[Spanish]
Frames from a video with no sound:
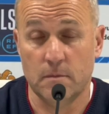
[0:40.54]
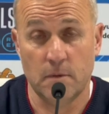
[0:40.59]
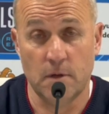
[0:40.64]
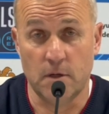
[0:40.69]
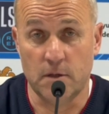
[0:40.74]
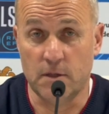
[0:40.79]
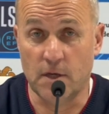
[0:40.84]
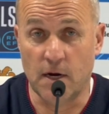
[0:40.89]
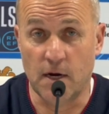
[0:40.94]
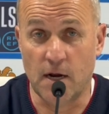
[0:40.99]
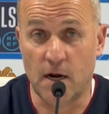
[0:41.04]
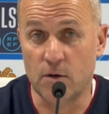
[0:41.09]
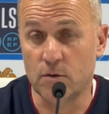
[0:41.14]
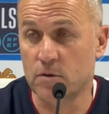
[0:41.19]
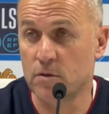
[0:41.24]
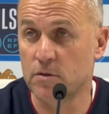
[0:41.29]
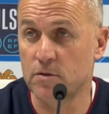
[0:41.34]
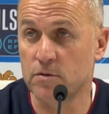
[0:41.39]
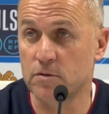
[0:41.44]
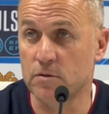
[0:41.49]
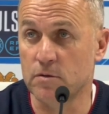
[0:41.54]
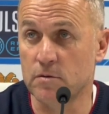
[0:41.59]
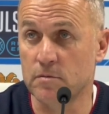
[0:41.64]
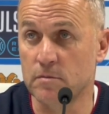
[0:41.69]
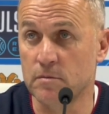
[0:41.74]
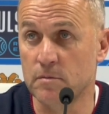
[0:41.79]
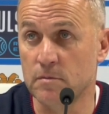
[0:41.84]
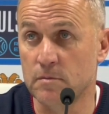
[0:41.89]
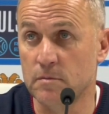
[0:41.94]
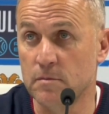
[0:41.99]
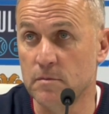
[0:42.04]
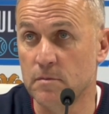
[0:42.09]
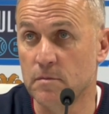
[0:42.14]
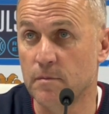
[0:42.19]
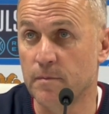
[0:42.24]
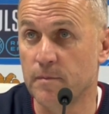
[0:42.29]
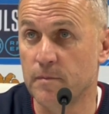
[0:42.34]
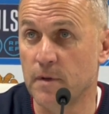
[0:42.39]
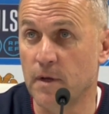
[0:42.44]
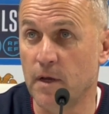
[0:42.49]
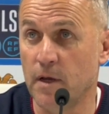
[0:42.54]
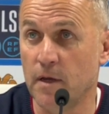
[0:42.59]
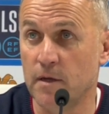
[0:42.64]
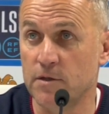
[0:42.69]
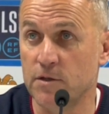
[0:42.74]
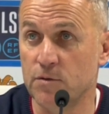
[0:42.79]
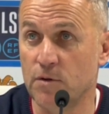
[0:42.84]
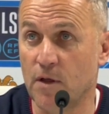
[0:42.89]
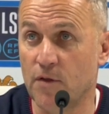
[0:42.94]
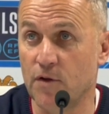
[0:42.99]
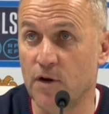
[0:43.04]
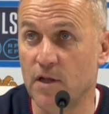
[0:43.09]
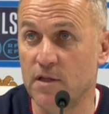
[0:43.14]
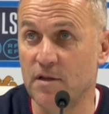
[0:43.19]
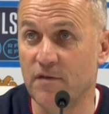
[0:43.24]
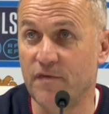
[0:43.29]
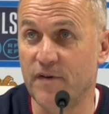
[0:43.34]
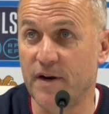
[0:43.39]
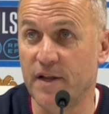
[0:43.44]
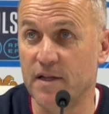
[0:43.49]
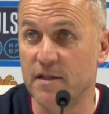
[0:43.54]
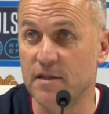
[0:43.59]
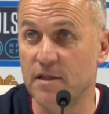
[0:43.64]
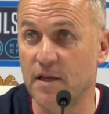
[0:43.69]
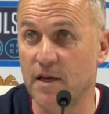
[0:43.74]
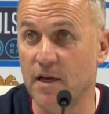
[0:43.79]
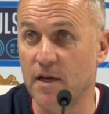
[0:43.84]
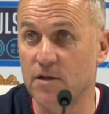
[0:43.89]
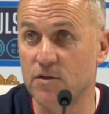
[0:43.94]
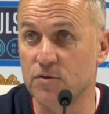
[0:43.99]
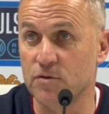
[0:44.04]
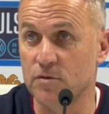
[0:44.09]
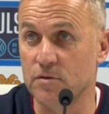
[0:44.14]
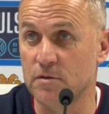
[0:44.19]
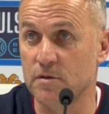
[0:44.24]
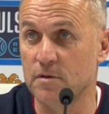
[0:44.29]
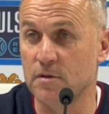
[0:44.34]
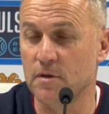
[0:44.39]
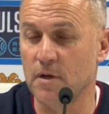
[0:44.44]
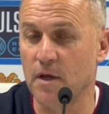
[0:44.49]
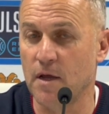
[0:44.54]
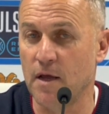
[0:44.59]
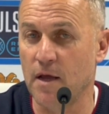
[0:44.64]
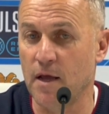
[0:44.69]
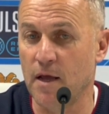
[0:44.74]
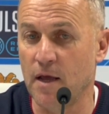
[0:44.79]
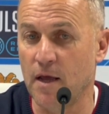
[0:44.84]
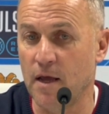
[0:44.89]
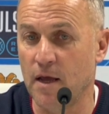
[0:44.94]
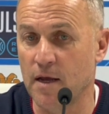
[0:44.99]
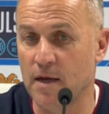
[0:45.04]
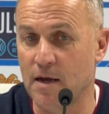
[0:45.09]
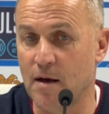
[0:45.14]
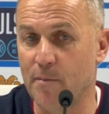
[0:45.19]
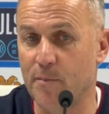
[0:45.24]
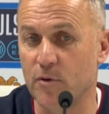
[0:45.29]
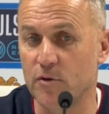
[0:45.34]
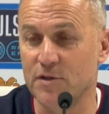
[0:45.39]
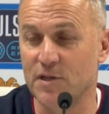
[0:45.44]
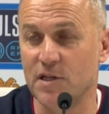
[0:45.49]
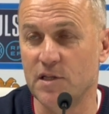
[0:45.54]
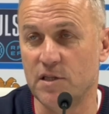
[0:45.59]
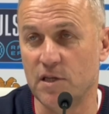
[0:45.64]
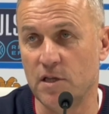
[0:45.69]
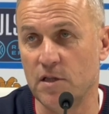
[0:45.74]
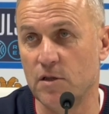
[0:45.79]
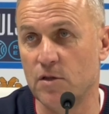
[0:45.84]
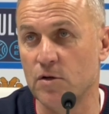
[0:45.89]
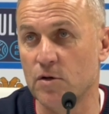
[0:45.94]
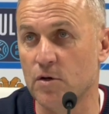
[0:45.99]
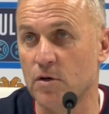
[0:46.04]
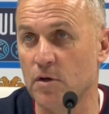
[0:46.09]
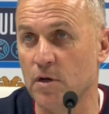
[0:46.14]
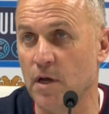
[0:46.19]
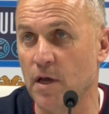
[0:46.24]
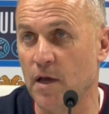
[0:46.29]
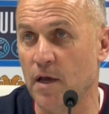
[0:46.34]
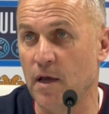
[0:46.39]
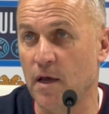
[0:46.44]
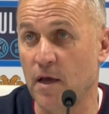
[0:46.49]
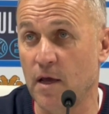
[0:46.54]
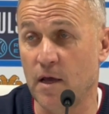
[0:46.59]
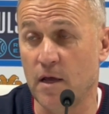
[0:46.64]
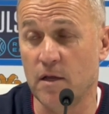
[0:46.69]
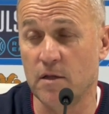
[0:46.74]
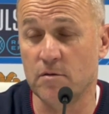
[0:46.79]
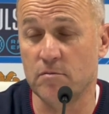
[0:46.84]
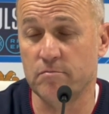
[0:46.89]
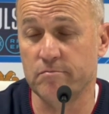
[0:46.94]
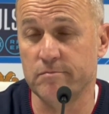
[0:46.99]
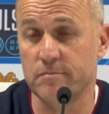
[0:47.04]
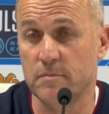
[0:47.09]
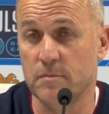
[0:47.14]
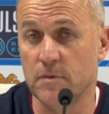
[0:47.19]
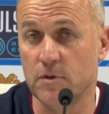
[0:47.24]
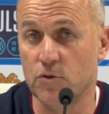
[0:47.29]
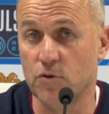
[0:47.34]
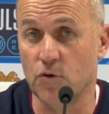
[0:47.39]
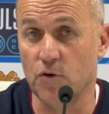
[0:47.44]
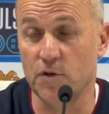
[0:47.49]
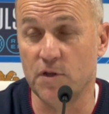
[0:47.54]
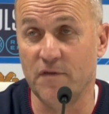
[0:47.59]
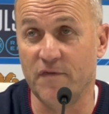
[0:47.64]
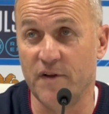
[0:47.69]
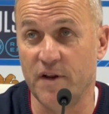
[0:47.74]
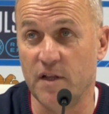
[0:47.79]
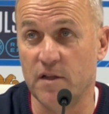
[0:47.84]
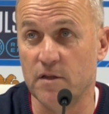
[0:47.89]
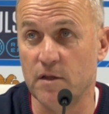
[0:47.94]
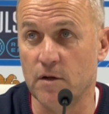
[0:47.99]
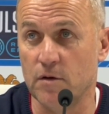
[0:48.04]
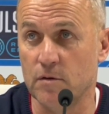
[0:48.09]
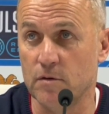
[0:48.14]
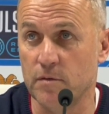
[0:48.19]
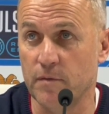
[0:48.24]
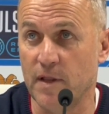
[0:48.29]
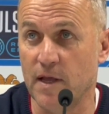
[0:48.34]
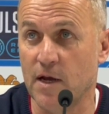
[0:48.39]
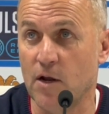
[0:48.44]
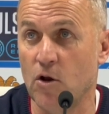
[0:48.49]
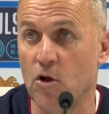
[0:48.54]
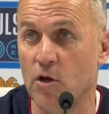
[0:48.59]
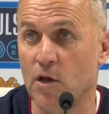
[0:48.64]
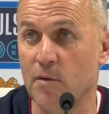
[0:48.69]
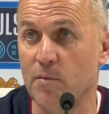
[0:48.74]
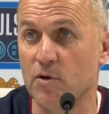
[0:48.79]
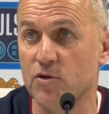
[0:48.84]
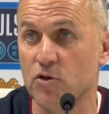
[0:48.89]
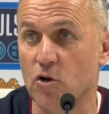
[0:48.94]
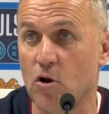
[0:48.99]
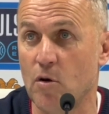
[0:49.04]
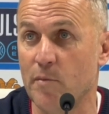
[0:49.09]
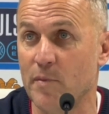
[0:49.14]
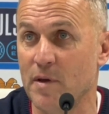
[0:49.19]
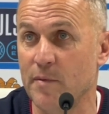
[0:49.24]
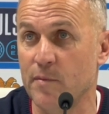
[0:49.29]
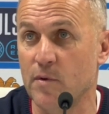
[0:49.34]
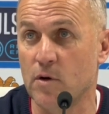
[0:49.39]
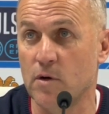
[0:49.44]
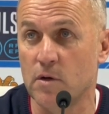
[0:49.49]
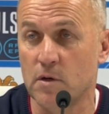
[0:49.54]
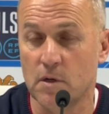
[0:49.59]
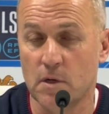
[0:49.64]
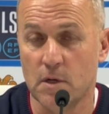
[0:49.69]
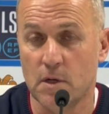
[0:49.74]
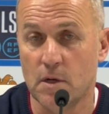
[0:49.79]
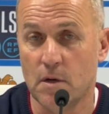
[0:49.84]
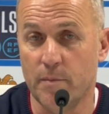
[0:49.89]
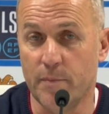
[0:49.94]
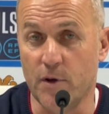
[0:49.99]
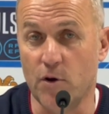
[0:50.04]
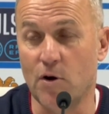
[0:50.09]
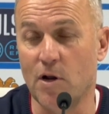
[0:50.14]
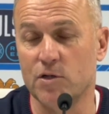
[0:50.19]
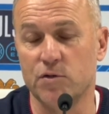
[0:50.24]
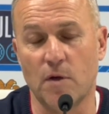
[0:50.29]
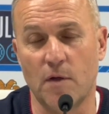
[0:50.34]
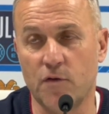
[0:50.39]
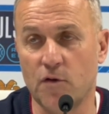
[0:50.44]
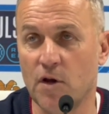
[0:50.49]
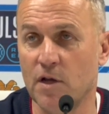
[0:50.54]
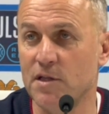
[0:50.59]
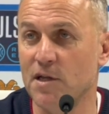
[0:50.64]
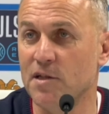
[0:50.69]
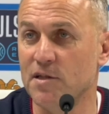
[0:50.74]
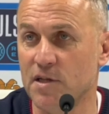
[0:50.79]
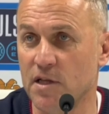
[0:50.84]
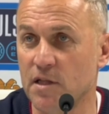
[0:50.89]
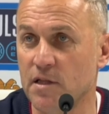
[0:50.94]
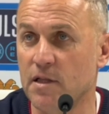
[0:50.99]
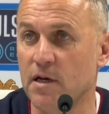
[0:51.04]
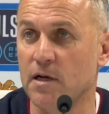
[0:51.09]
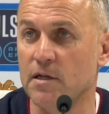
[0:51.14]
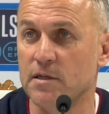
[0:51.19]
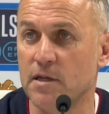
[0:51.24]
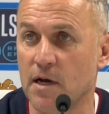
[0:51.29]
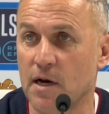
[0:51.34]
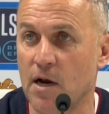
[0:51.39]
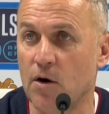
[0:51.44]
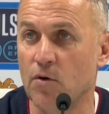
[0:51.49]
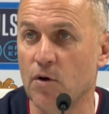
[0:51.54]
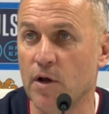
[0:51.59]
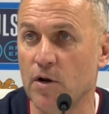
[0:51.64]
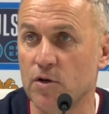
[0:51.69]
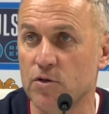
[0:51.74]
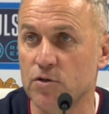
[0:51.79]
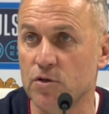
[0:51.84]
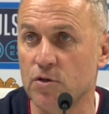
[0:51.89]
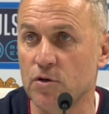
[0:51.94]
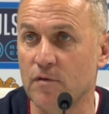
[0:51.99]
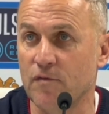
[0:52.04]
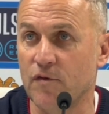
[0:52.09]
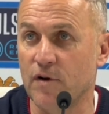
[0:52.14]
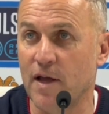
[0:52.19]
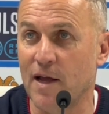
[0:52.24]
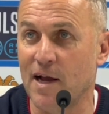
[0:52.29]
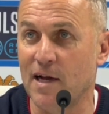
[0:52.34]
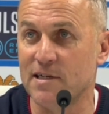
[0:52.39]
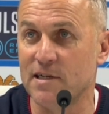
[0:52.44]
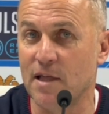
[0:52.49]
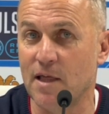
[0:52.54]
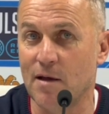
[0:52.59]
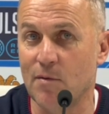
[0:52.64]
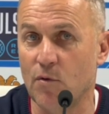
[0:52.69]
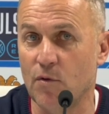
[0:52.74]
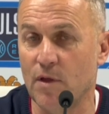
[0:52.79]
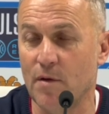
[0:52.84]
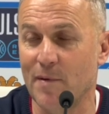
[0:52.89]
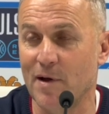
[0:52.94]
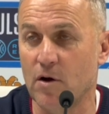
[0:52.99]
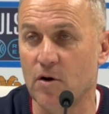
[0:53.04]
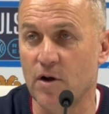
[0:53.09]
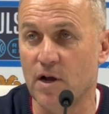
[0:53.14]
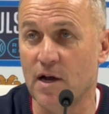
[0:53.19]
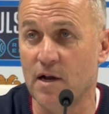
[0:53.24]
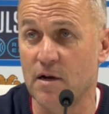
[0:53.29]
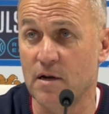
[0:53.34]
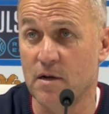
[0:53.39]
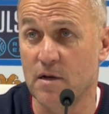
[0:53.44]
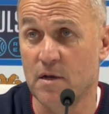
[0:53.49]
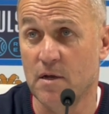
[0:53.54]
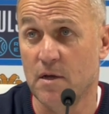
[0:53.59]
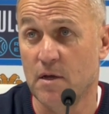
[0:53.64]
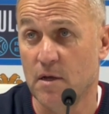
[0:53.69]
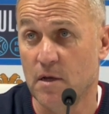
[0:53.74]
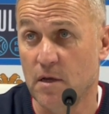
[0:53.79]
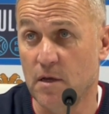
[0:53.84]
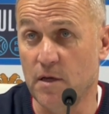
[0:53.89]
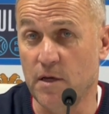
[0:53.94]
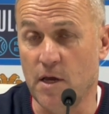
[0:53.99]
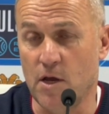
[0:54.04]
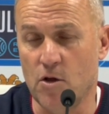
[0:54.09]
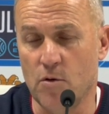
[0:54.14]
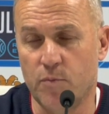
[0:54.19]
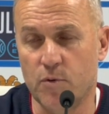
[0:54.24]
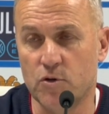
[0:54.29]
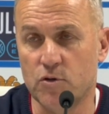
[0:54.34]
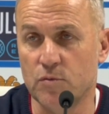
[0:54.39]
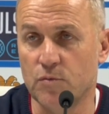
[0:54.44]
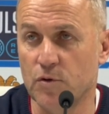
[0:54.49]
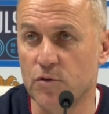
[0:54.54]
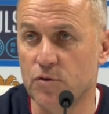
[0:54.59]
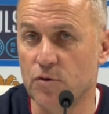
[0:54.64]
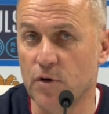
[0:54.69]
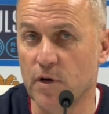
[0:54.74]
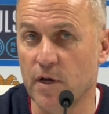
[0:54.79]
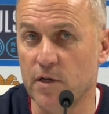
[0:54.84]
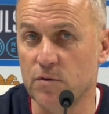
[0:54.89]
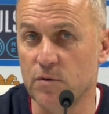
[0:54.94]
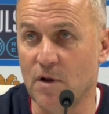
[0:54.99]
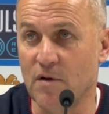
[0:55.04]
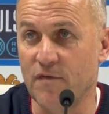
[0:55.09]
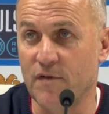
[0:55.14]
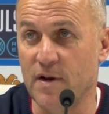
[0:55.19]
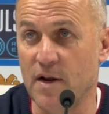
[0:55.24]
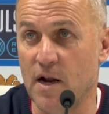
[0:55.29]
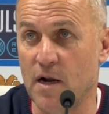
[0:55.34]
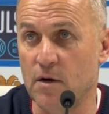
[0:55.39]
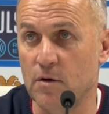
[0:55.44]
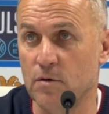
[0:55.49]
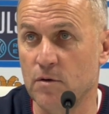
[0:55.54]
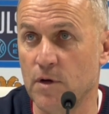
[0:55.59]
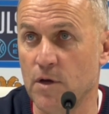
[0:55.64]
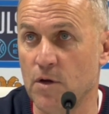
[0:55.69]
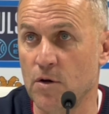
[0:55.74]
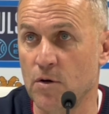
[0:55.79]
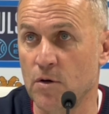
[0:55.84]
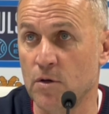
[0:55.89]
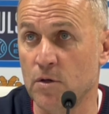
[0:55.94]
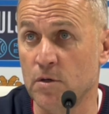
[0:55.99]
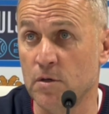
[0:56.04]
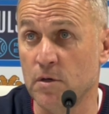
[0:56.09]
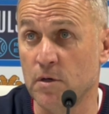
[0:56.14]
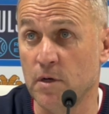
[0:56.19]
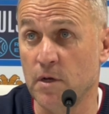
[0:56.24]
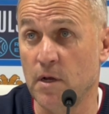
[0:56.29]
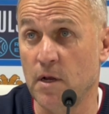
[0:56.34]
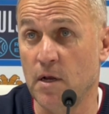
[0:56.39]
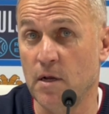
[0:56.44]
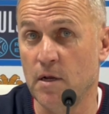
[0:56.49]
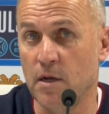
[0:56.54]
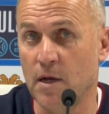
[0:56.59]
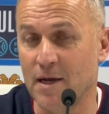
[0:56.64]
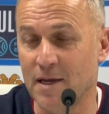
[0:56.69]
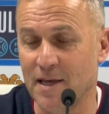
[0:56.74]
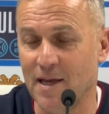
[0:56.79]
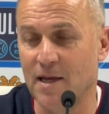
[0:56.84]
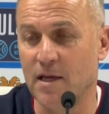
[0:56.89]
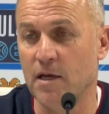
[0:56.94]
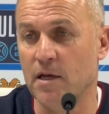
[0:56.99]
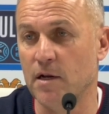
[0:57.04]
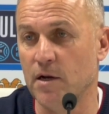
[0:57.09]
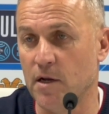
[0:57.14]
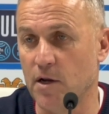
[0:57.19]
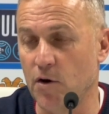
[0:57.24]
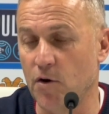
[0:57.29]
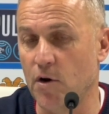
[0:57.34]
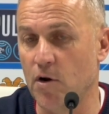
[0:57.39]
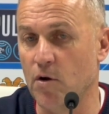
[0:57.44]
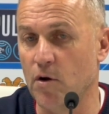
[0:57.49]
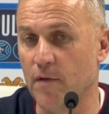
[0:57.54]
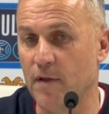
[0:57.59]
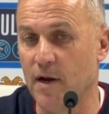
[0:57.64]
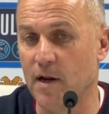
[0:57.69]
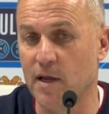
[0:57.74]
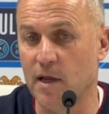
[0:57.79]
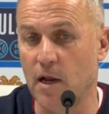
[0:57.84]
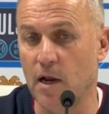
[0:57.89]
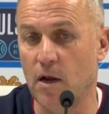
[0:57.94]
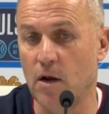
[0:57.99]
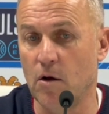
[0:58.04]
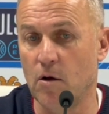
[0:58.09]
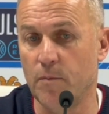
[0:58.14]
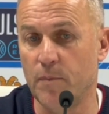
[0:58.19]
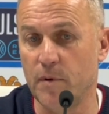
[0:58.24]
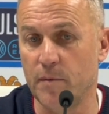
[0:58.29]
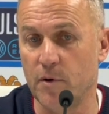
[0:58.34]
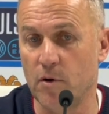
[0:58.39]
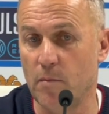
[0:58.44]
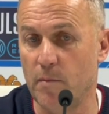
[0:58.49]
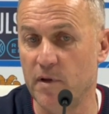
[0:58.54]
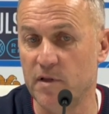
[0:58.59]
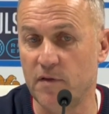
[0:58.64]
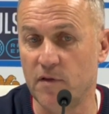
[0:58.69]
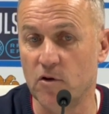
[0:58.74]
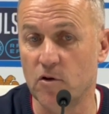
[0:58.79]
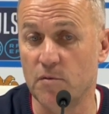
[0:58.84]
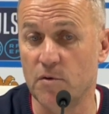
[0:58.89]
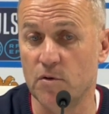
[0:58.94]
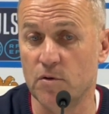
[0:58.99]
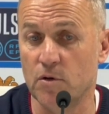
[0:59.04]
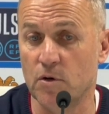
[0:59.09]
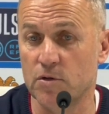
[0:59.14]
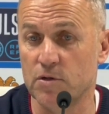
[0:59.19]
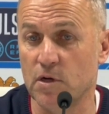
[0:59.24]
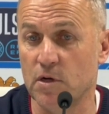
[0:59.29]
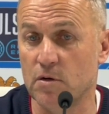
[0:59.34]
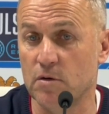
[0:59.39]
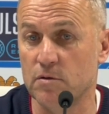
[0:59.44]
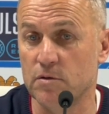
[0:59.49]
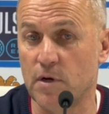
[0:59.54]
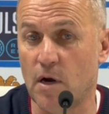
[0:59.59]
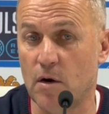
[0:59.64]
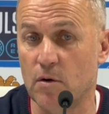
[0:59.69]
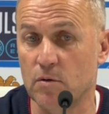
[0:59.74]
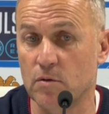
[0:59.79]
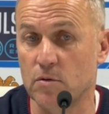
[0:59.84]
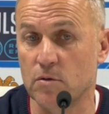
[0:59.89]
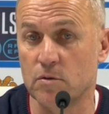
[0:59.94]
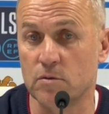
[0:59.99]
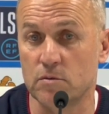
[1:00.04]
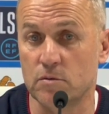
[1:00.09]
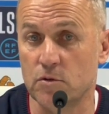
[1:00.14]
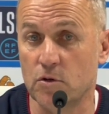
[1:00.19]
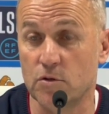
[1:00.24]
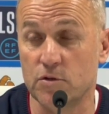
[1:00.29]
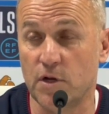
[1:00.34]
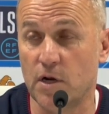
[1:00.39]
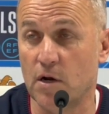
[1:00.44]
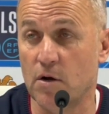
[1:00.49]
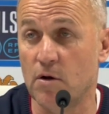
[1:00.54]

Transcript: Está claro. Son eh, situaciones diferentes, son eh, campos distintos, eh, todo es diferente, ¿no? Es verdad que los equipos son los mismos, pero la situación es distinta. Está claro que nosotros fuera de casa debemos de mejorar y ellos por supuesto que es una final, ¿no? Ellos, eh, aquí quiero recordar que en los primeros 25 minutos se encontraron con dos, tres